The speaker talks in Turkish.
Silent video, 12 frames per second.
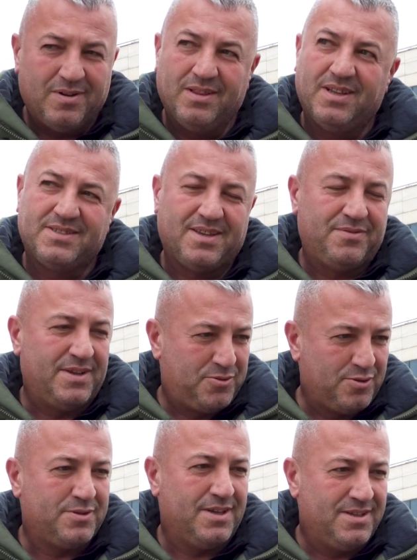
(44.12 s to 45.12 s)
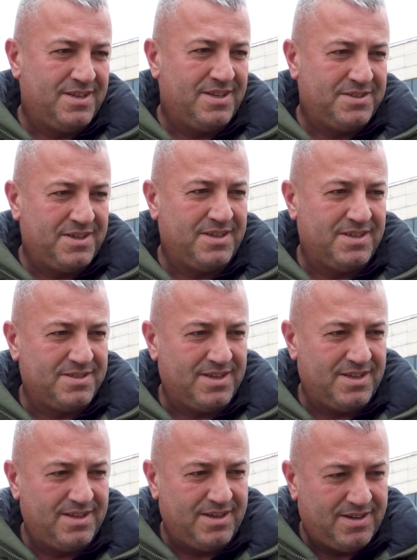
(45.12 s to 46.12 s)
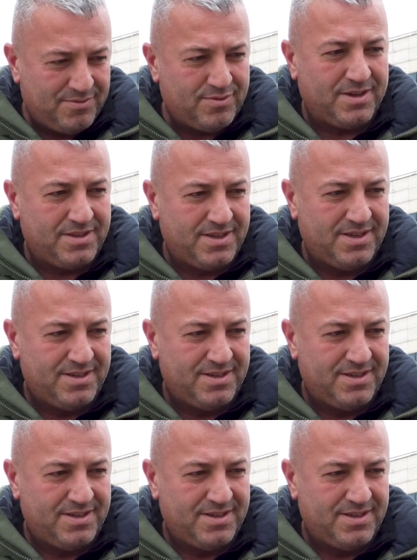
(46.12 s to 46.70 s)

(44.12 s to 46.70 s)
Valla Zafer çoktan tercih ederiz herhalde avukat.